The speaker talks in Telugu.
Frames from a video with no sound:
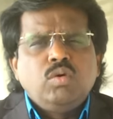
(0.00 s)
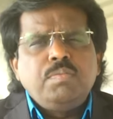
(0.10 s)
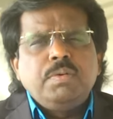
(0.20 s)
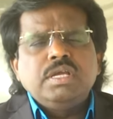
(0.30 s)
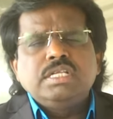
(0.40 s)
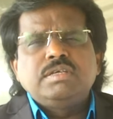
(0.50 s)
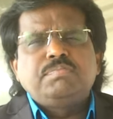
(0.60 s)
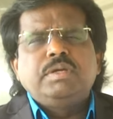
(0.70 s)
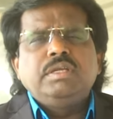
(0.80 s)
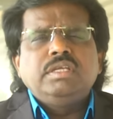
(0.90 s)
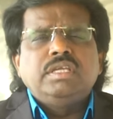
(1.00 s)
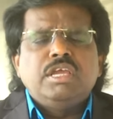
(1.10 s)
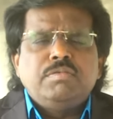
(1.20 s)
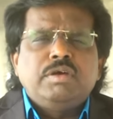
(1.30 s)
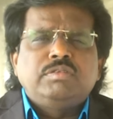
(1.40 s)
ఓపెన్గా చెప్పే
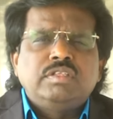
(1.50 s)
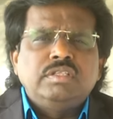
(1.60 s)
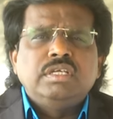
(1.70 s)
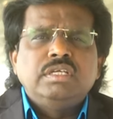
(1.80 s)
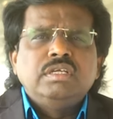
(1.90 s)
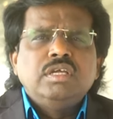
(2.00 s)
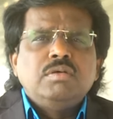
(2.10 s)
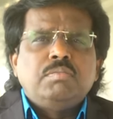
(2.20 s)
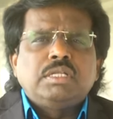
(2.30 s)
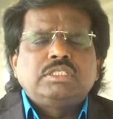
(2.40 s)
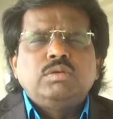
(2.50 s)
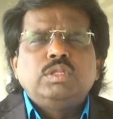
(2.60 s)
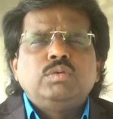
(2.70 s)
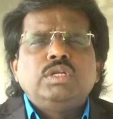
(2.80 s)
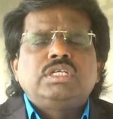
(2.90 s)
ఏమవుతుంది మనసులో
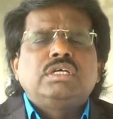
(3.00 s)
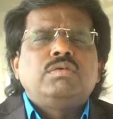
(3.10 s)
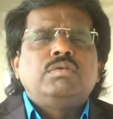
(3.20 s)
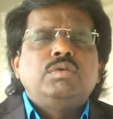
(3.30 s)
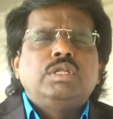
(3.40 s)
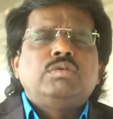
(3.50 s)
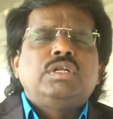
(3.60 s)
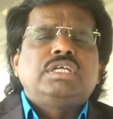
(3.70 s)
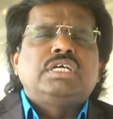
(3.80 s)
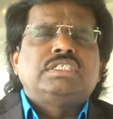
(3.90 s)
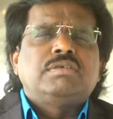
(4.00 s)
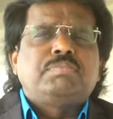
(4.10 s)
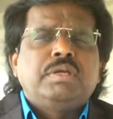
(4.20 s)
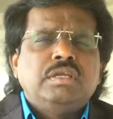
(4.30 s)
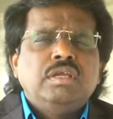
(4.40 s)
ఉన్నది ఉన్నట్టుగా ఉన్నది ఉన్నట్టుగా
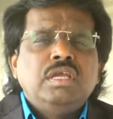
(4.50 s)
చెప్పే